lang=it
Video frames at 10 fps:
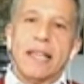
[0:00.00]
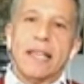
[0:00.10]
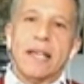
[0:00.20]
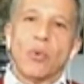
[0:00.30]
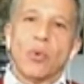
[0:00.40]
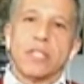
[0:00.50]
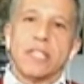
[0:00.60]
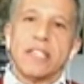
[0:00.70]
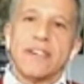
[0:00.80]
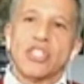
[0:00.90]
le,
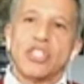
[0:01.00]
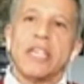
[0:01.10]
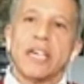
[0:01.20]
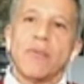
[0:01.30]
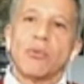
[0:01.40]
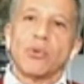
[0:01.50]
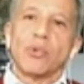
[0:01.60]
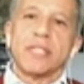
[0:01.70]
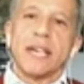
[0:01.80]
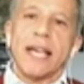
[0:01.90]
quote di vaccini che ha avuto
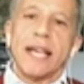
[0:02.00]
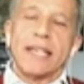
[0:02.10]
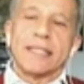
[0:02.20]
Israele.